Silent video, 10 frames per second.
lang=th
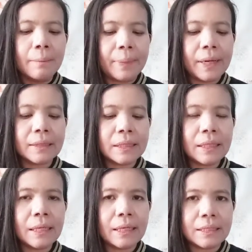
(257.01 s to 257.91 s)
เพื่อ
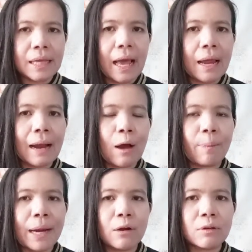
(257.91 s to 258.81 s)
ที่จะให้เรา
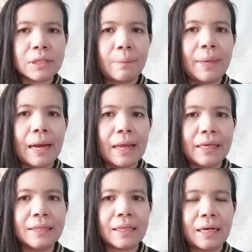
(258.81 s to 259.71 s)
ไปลงทะเบียนใน
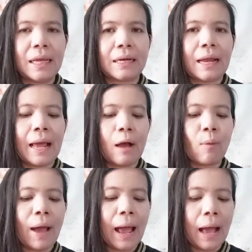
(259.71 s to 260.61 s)
อินเทอร์เน็ตนะคะ
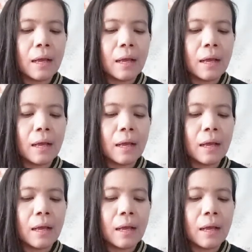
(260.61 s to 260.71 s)
ว่า